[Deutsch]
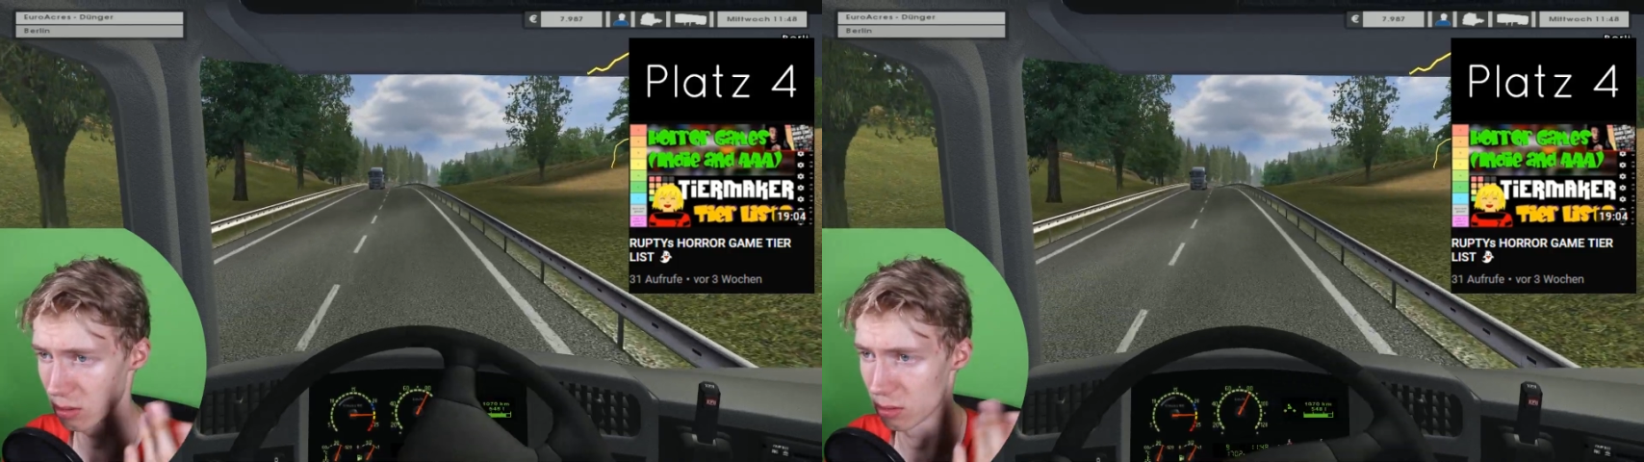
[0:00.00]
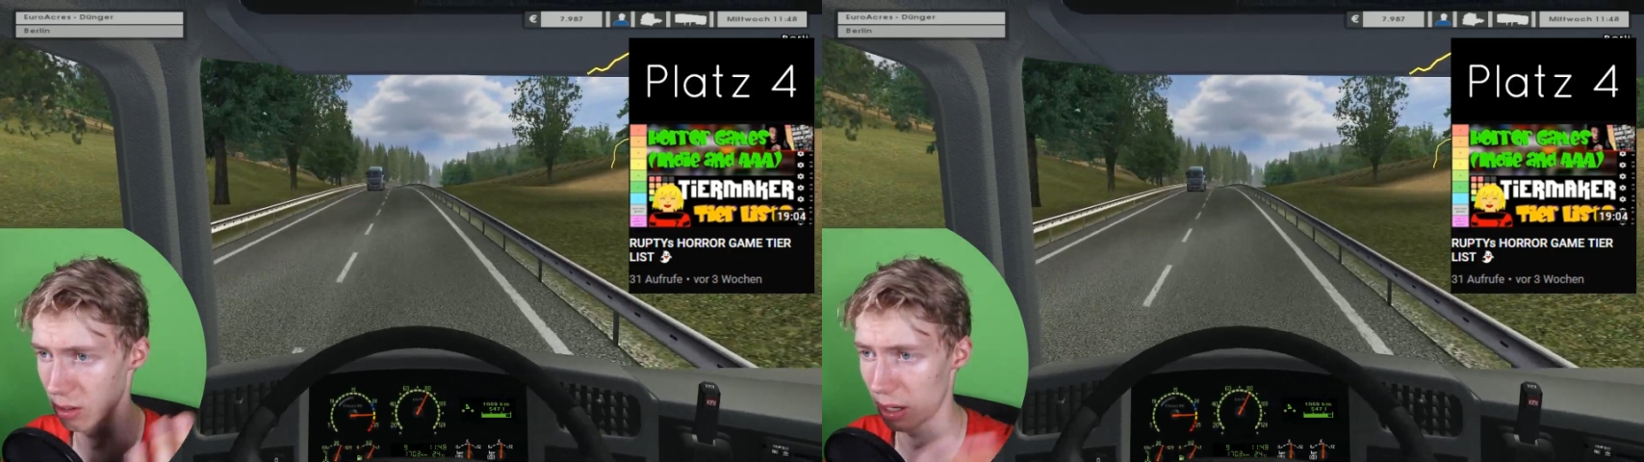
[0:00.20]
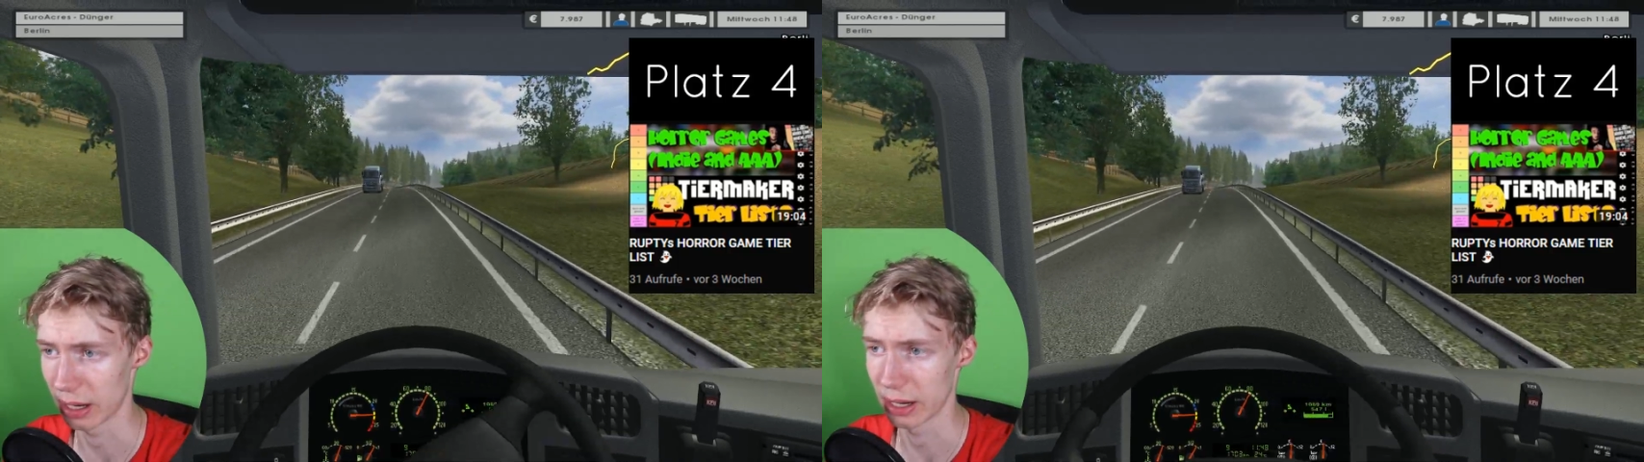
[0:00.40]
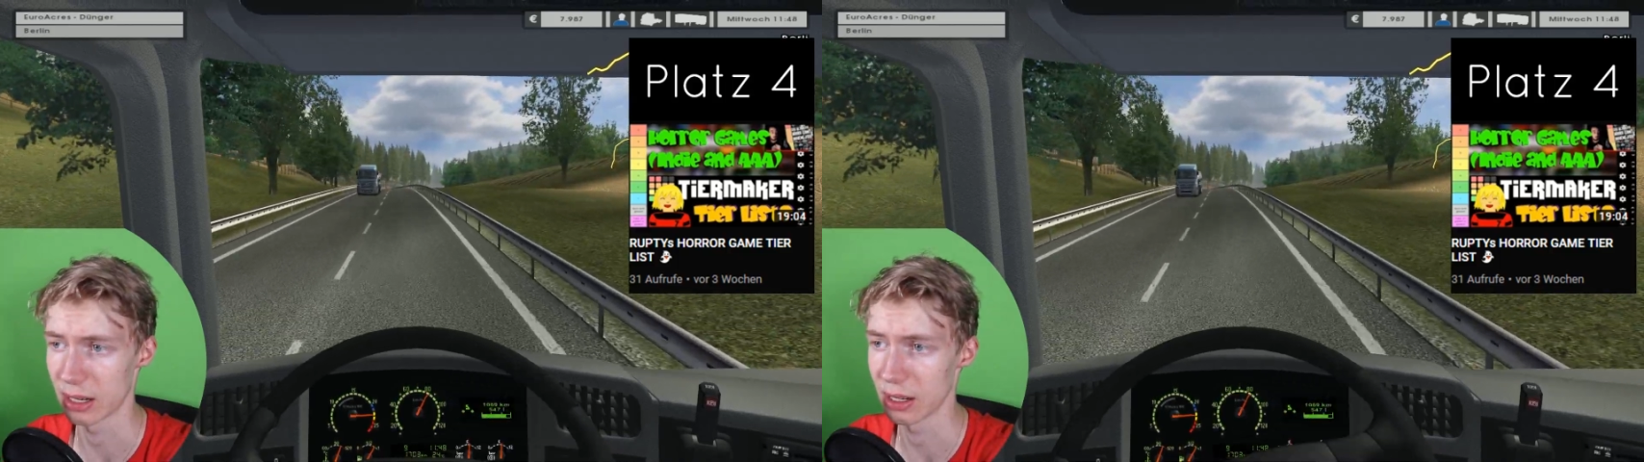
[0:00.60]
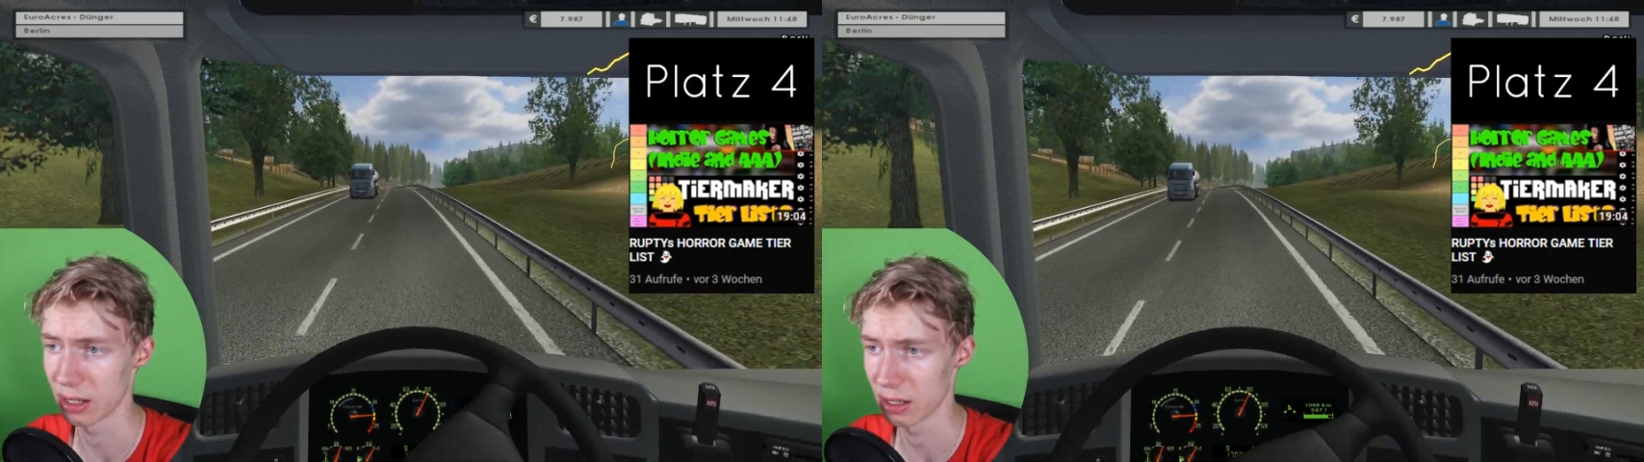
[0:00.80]
so, hat er
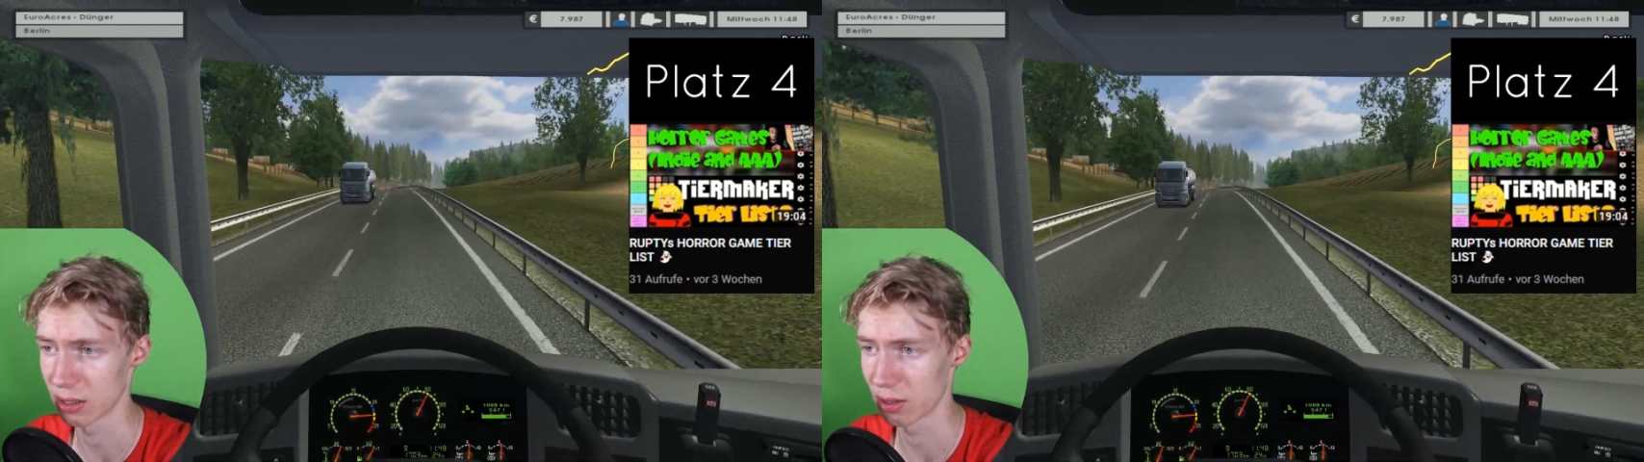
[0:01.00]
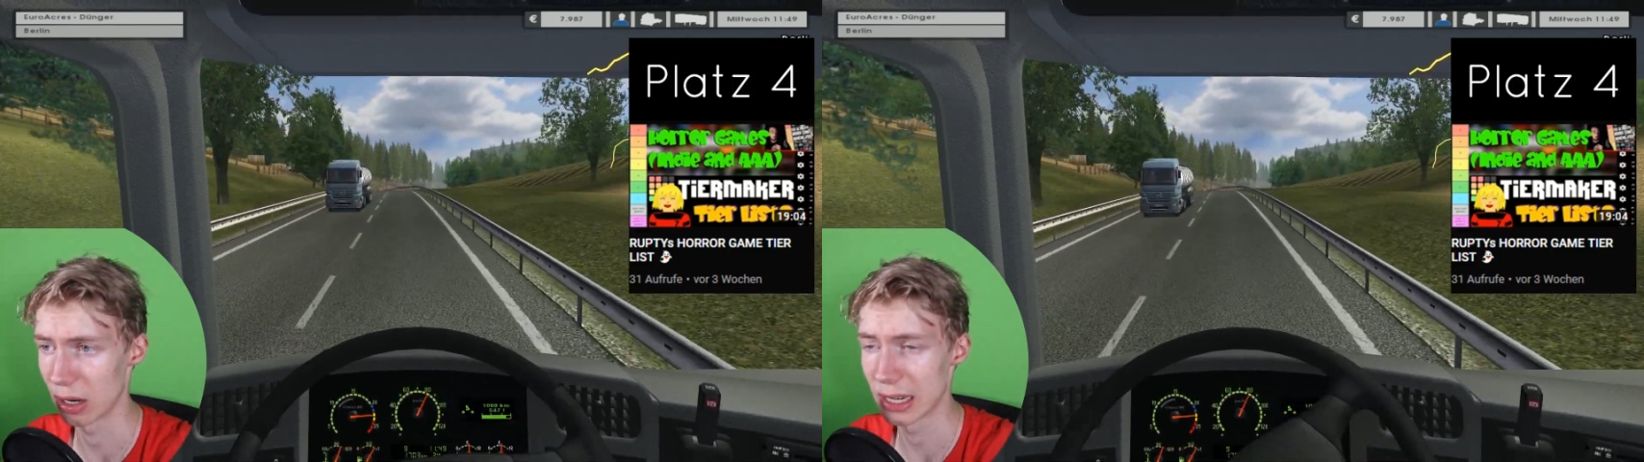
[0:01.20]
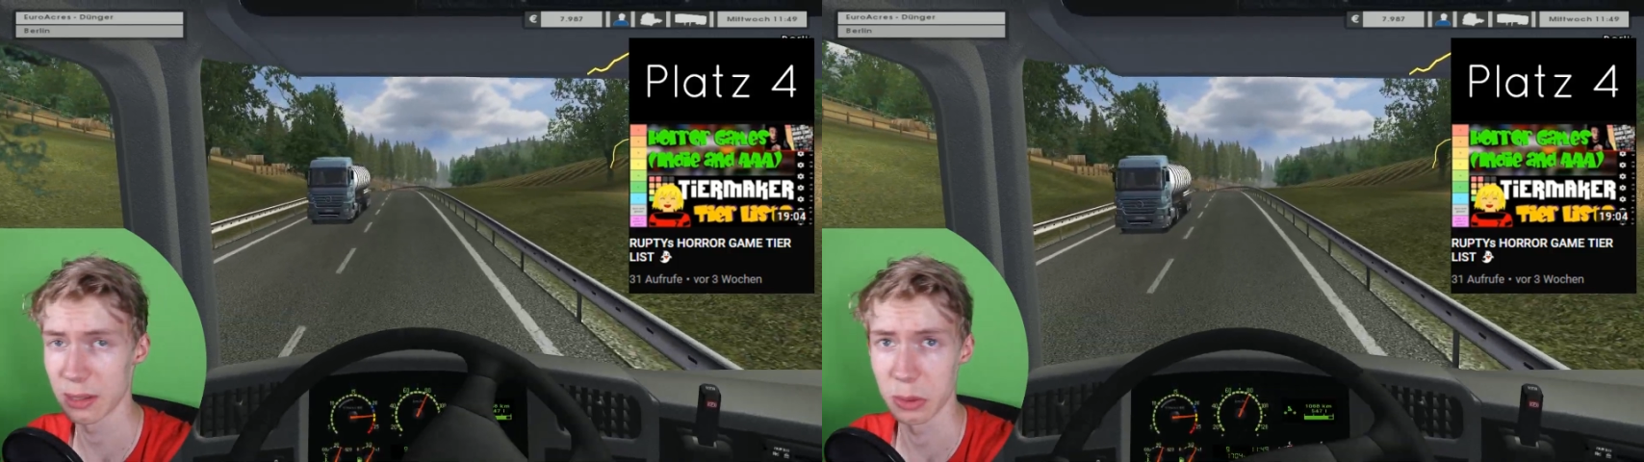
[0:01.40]
dann so eine Liste